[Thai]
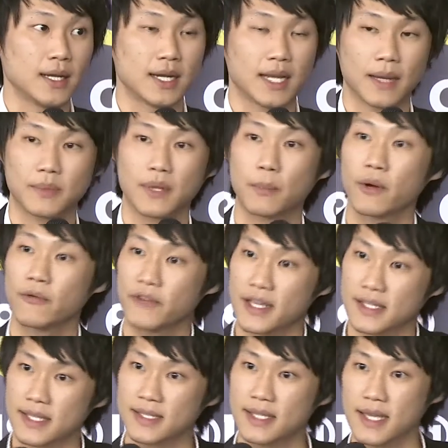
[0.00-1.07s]
นะครับแต่พอเฟ
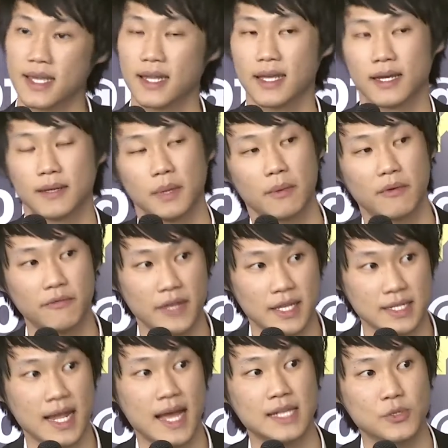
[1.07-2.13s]
สที่สี่เนี่ยมันเป็นเฟส
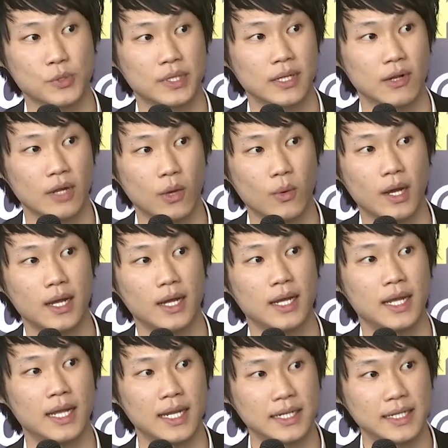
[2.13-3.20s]
ล่าสุดที่เราเรียกว่า
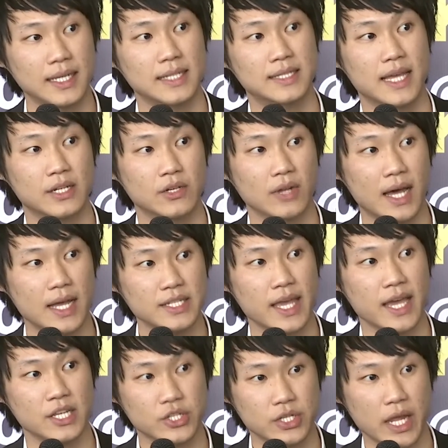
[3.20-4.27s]
decentralized
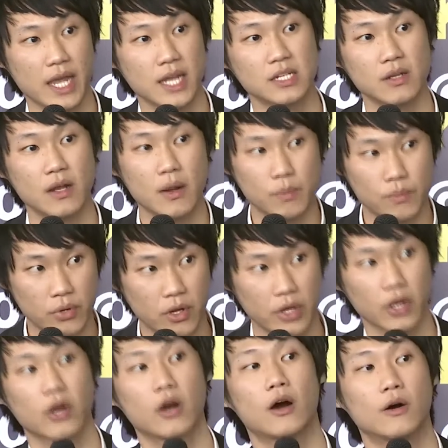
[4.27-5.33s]
exchange
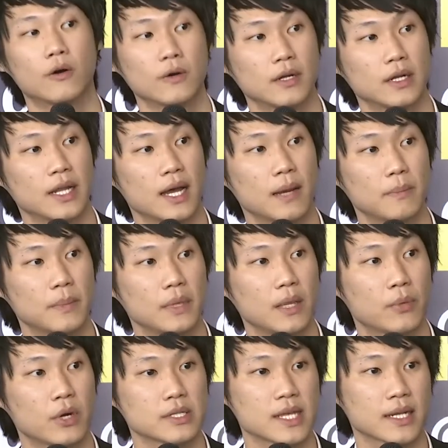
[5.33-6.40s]
protocol นะครับมี
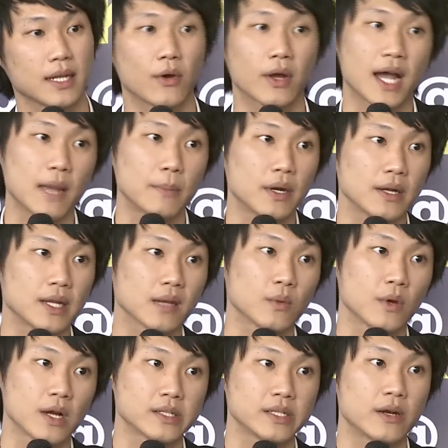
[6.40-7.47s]
โปรเจกต์ที่เรียกว่า Kyber
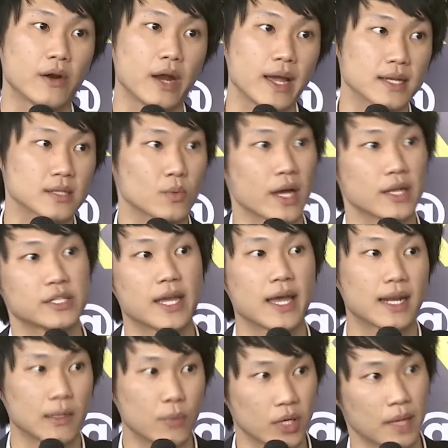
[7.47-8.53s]
Network โอ เอ็กซ์ One Chain
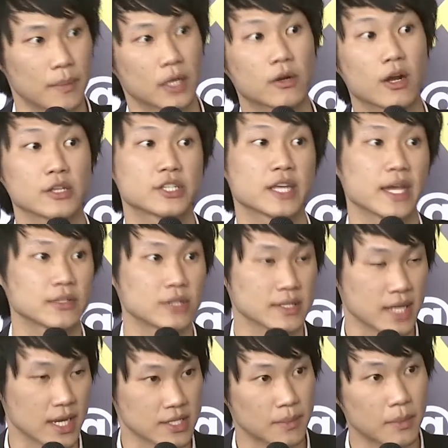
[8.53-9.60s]
อะไรพวกนี้มัน cross chain
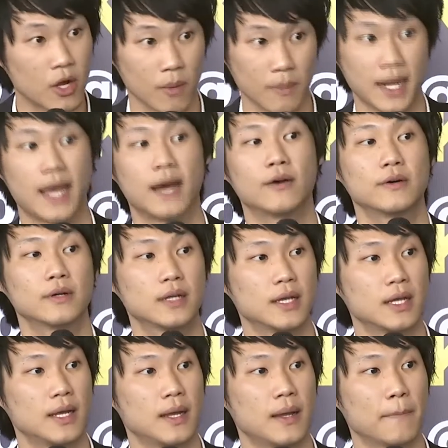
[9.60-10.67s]
transaction มันออกมาแล้ว
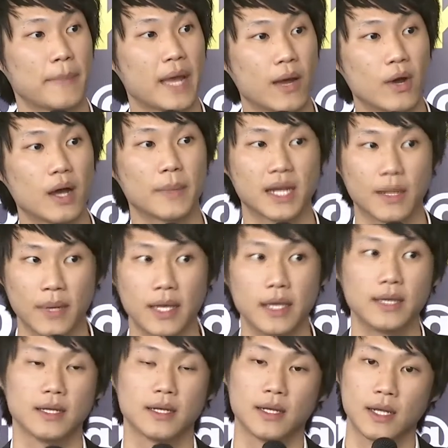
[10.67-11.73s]
แปลว่ามันทำให้
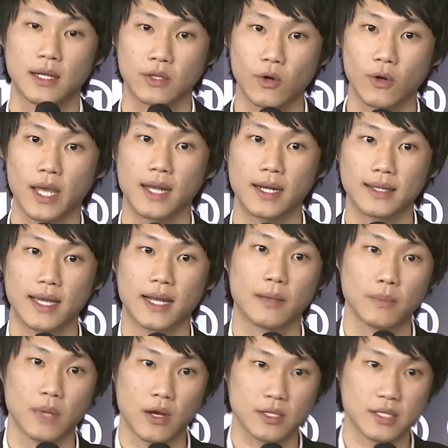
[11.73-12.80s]
โทเค็นในแต่ละ
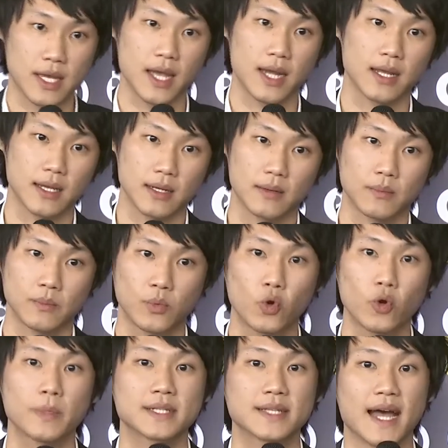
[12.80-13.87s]
blockchain เนี่ยพู
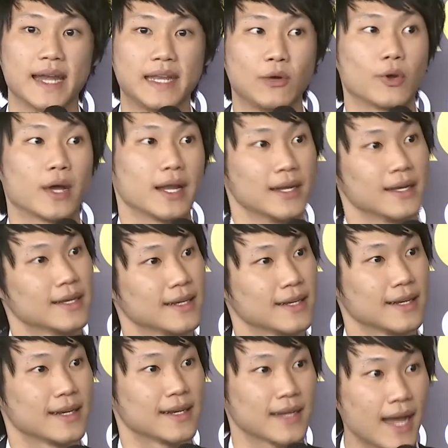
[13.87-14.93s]
ดภาษาเดียวกัน
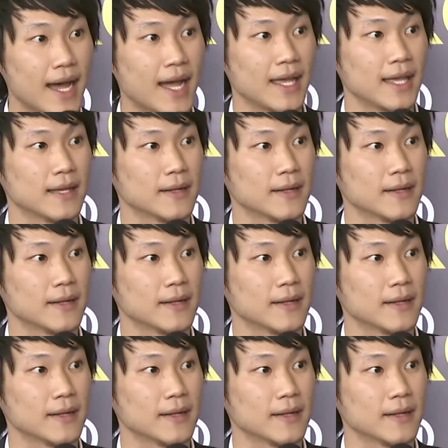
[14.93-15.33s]
ได้